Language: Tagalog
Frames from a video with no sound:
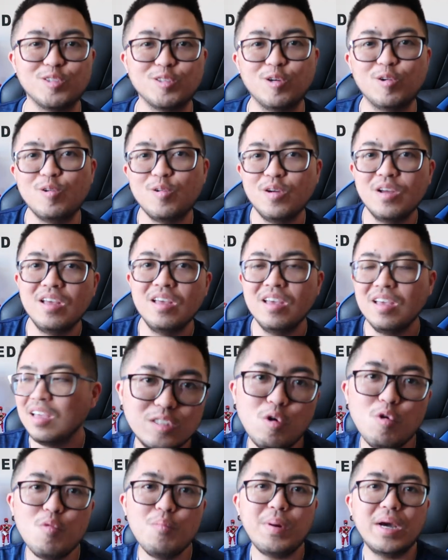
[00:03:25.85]
So,
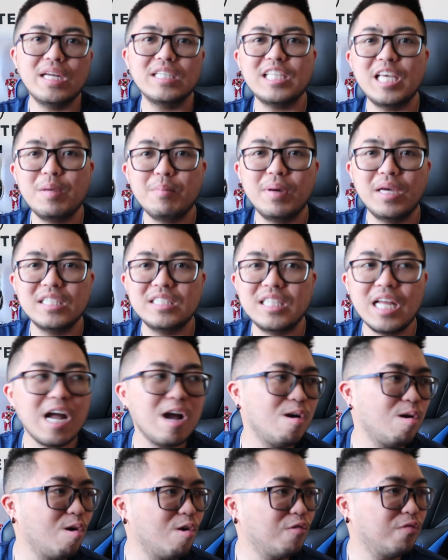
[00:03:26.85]
so kung para sa iba is
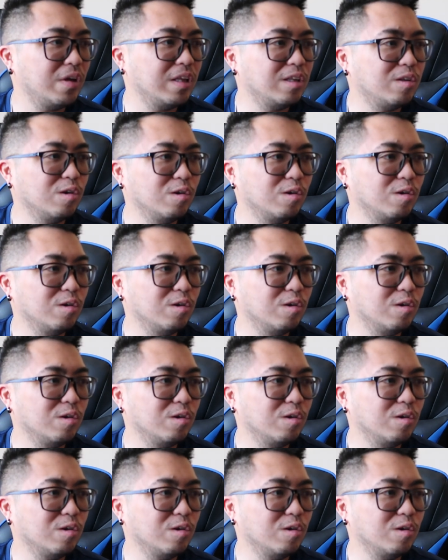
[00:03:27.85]
nakaka-offend